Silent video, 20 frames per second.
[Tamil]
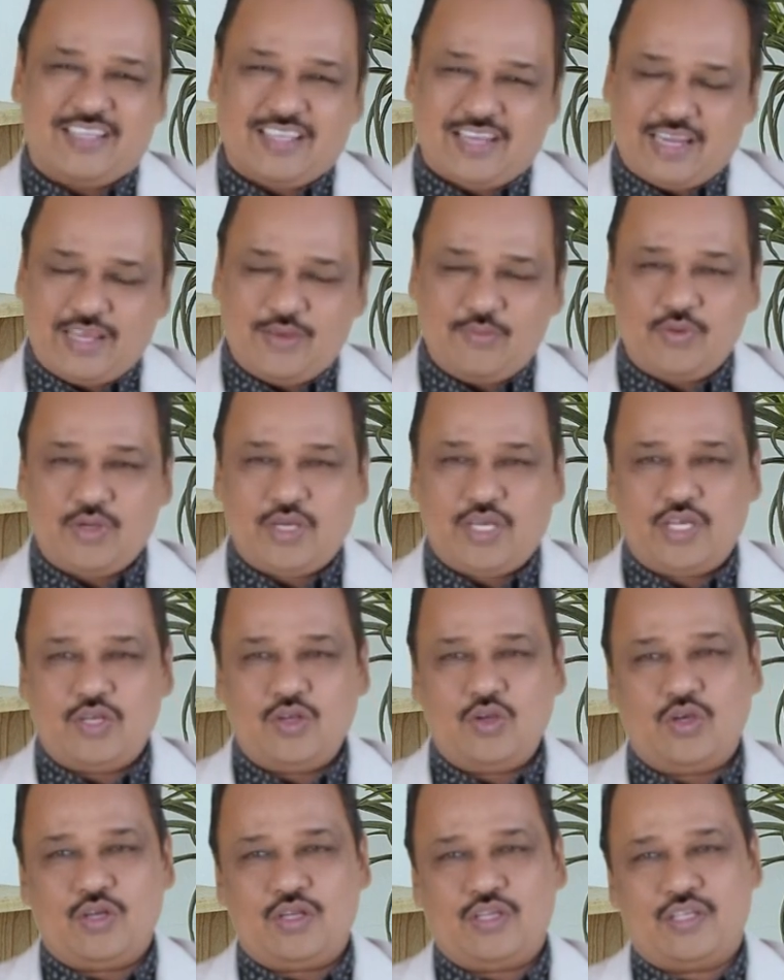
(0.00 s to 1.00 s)
நிறைவுக்கு
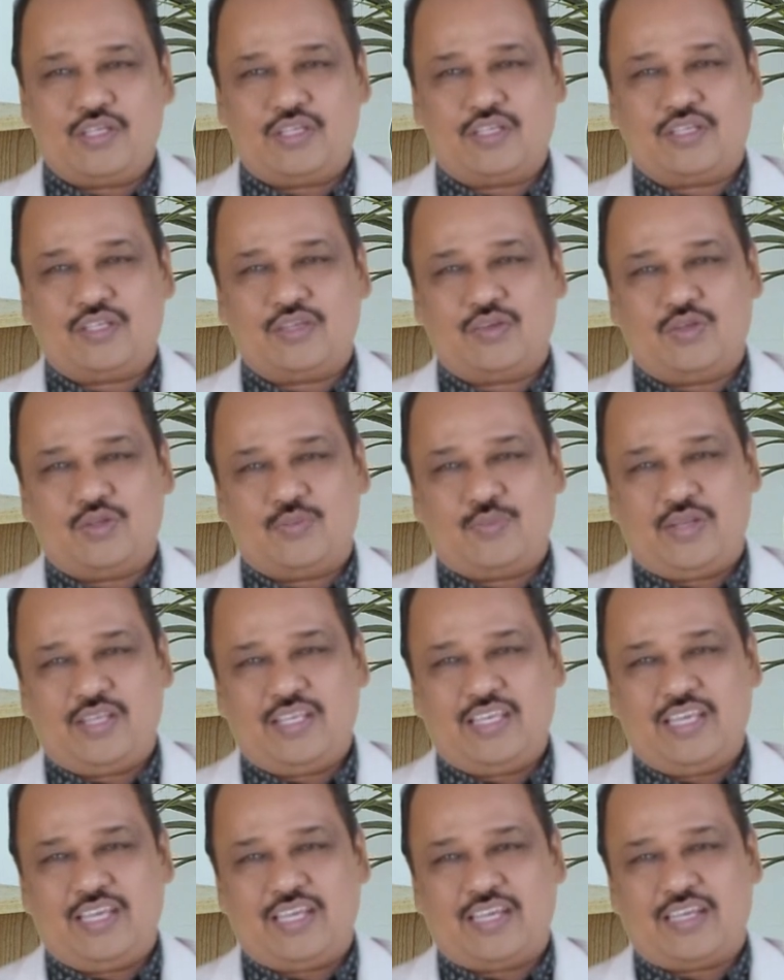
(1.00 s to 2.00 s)
இன்னொரு ஒரு
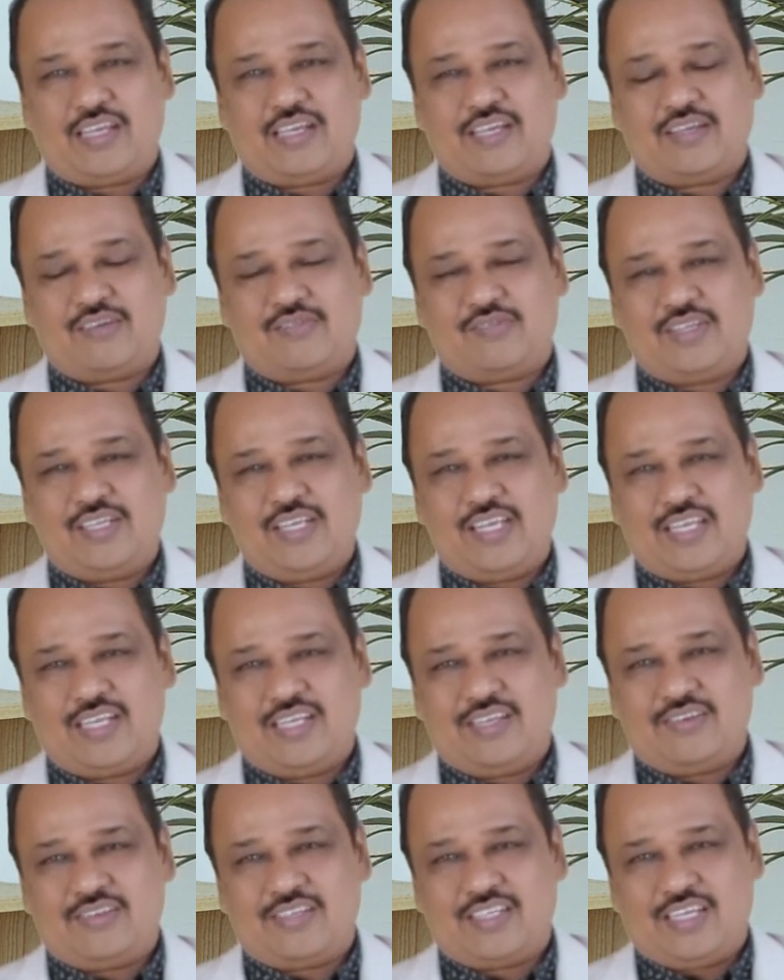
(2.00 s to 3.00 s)
பெரிய வழி
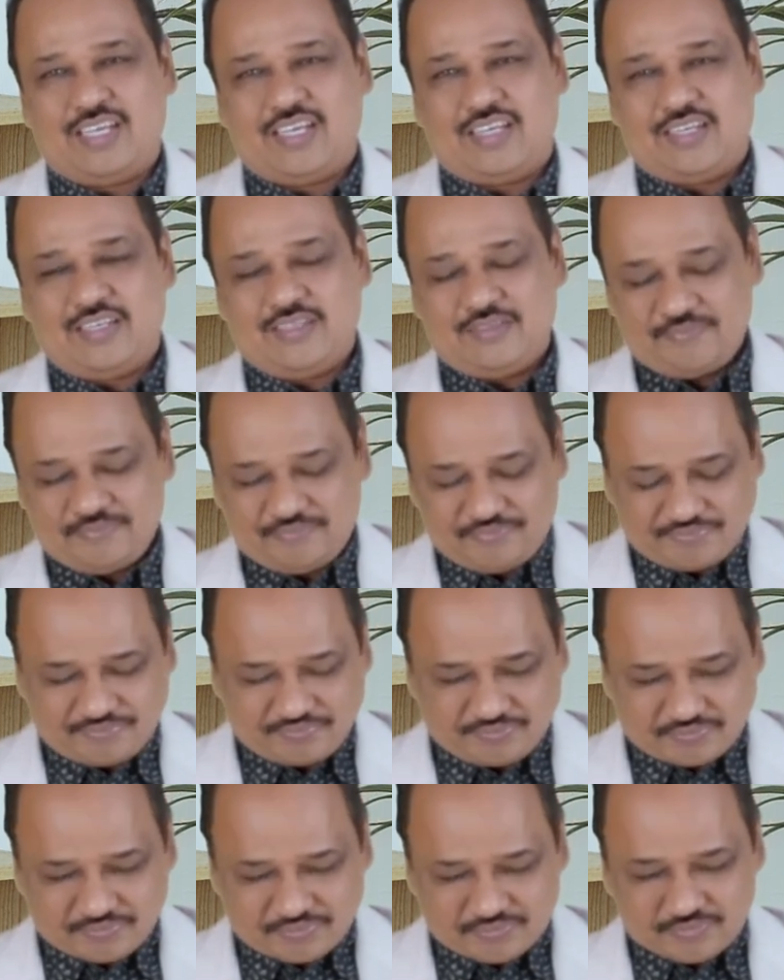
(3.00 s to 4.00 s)
என்னவென்றால்
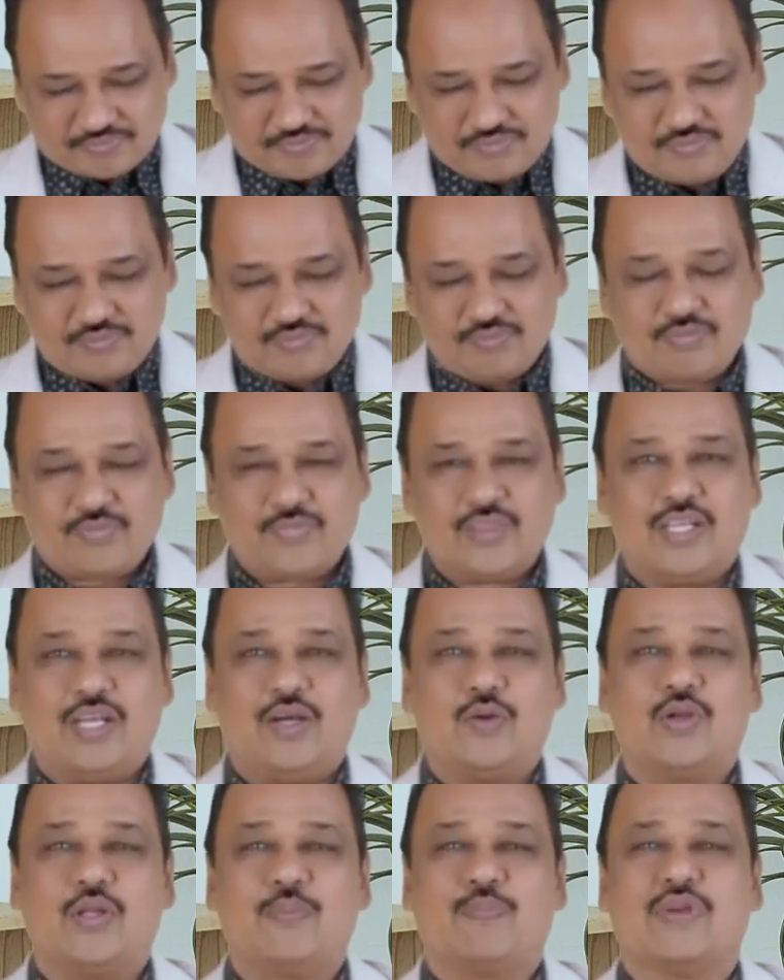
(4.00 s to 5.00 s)

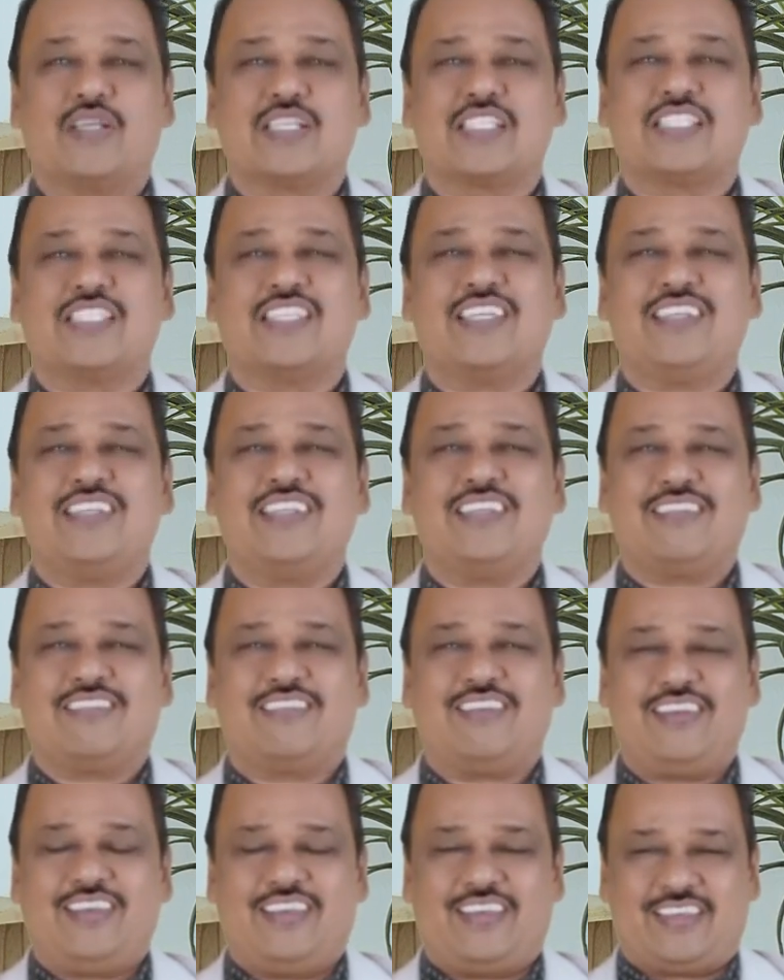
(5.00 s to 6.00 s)
அவருடைய
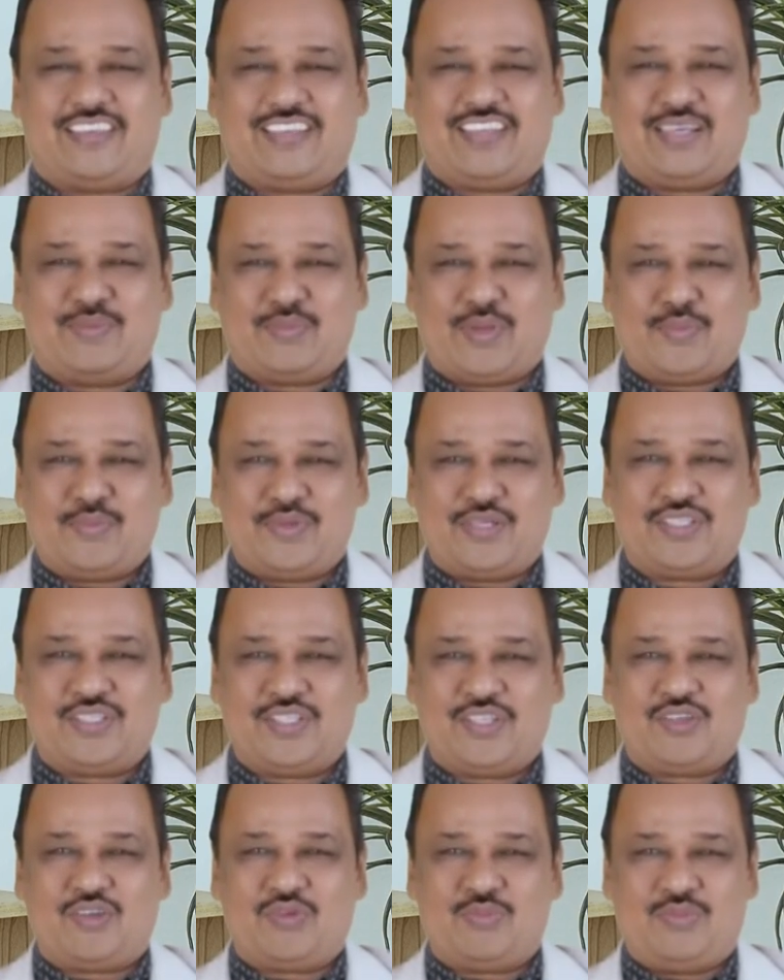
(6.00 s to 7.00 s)
பிரசன்னத்திலே நாம்
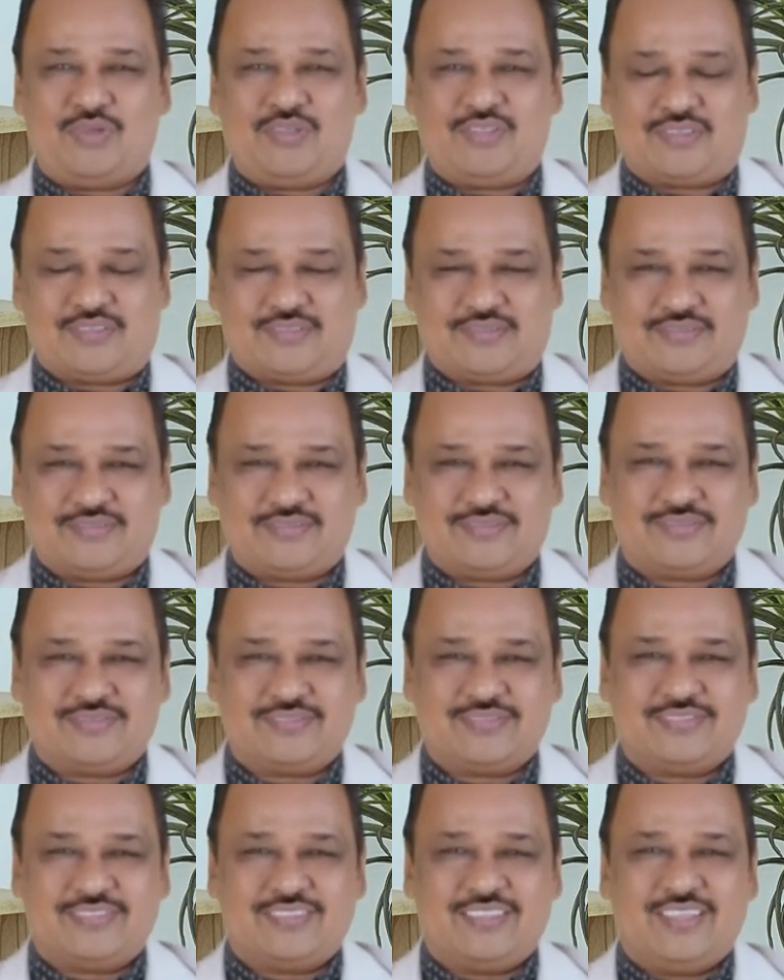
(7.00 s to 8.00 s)
அமர்ந்திருக்கும் பொழுது
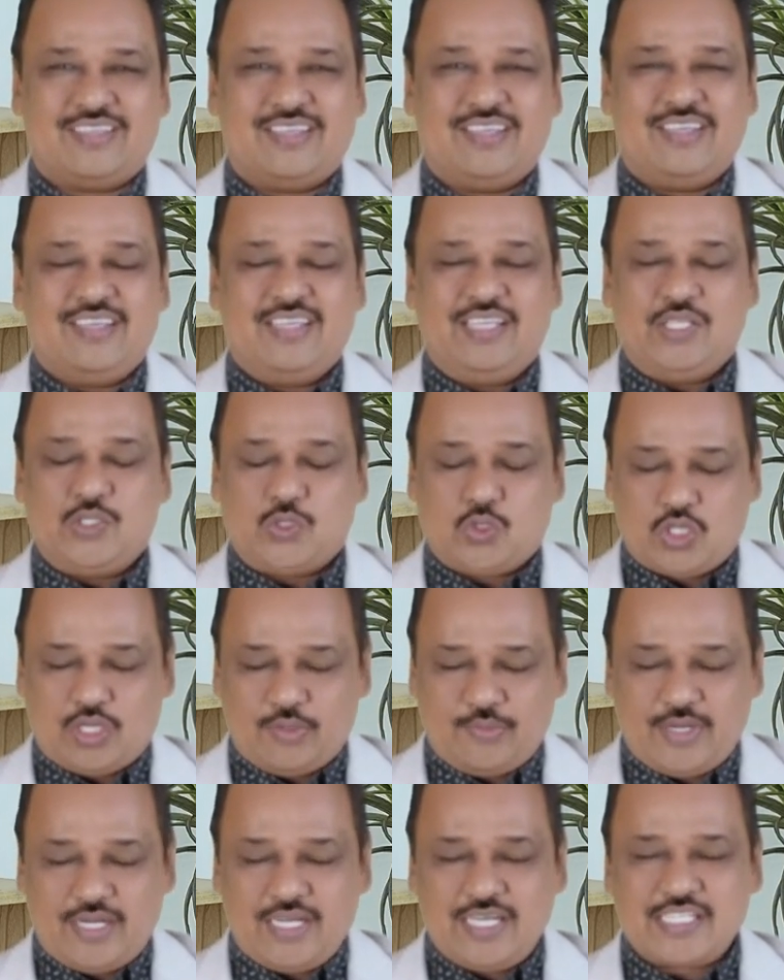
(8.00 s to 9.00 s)

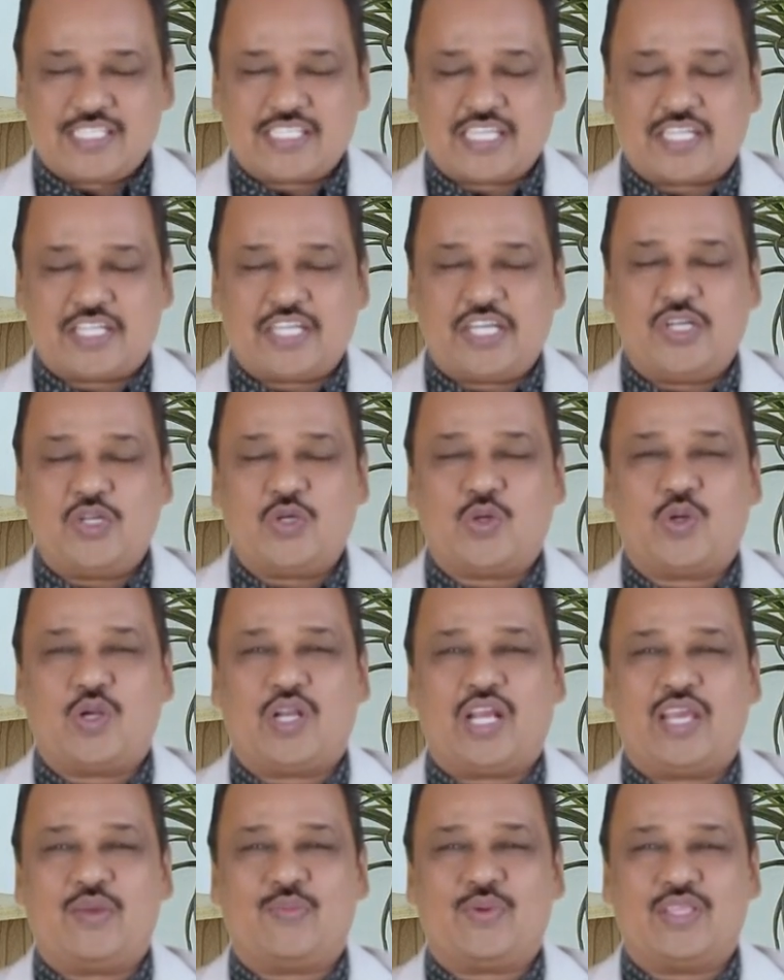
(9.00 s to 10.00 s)
சுரவேலின்
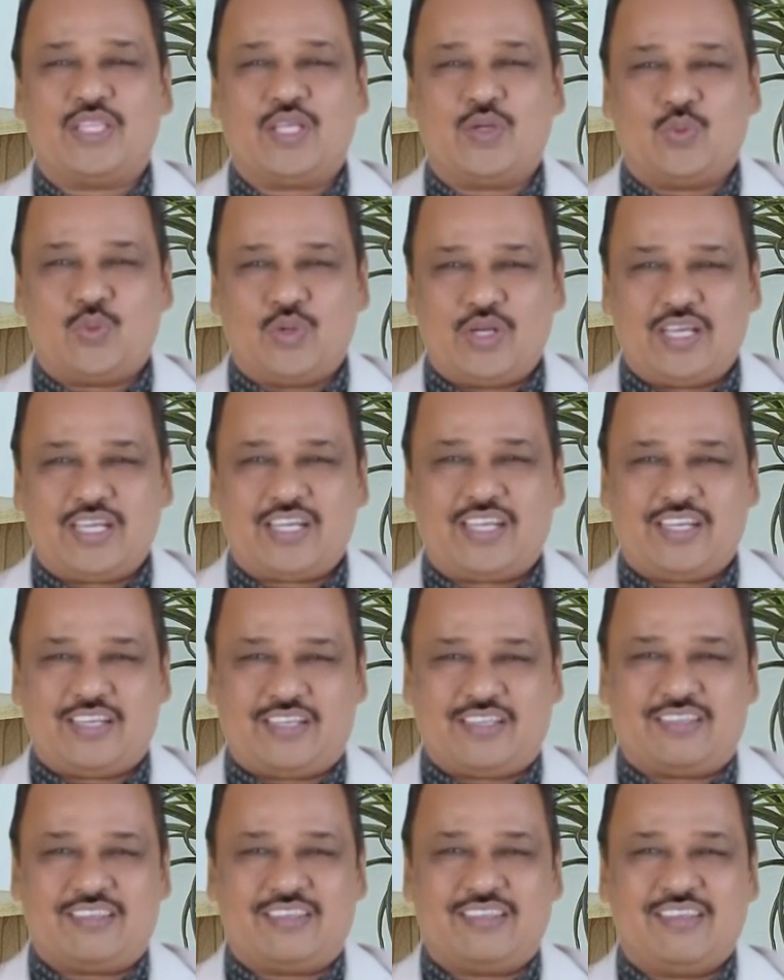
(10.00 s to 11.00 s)
செட்டைகளுக்குள்ளாய் வந்த உனக்கு